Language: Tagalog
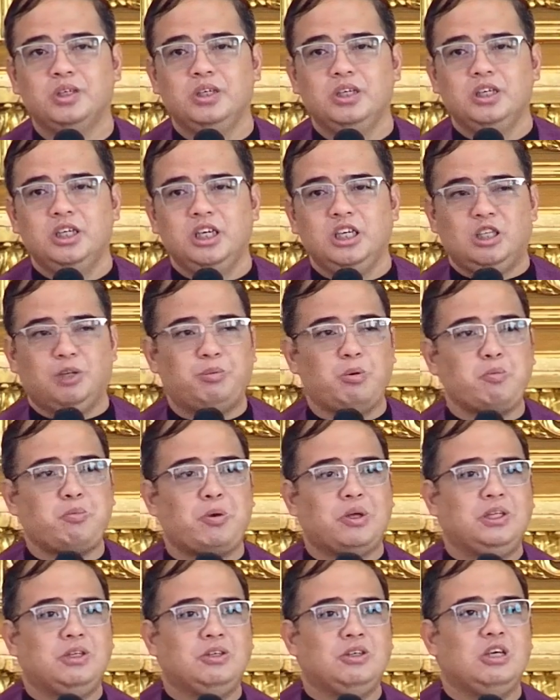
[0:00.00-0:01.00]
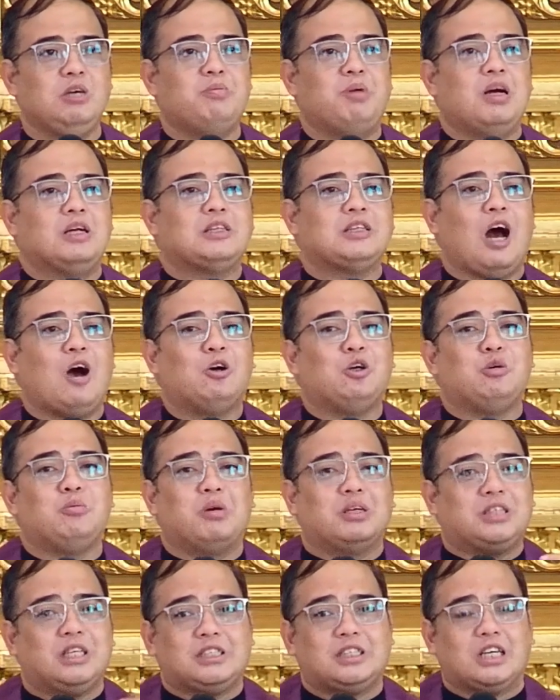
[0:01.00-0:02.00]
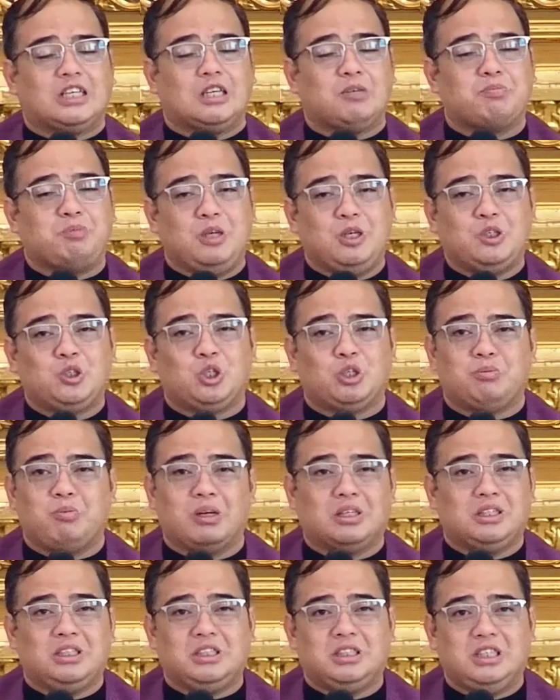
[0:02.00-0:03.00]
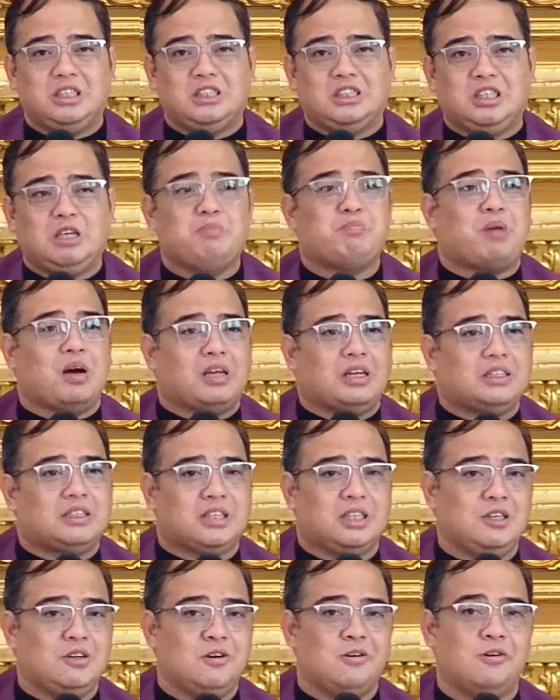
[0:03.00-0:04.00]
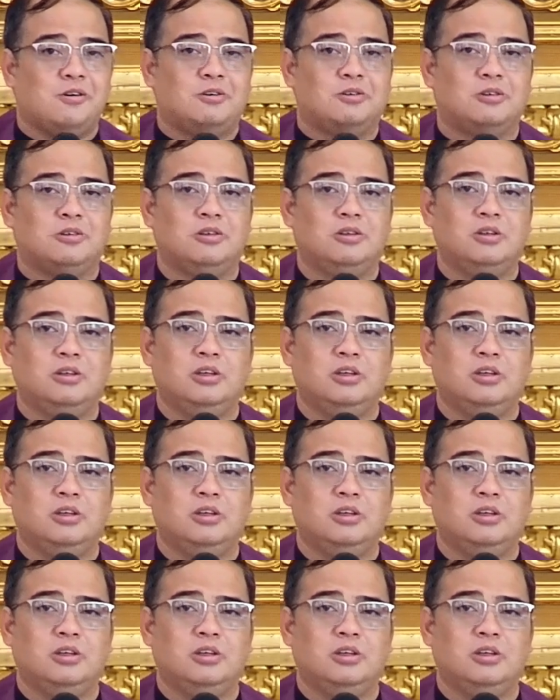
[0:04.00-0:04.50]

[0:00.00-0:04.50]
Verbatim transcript: Hindi po pwedeng ibang tao yung magsasakripisyo at magsisisi para sa iyo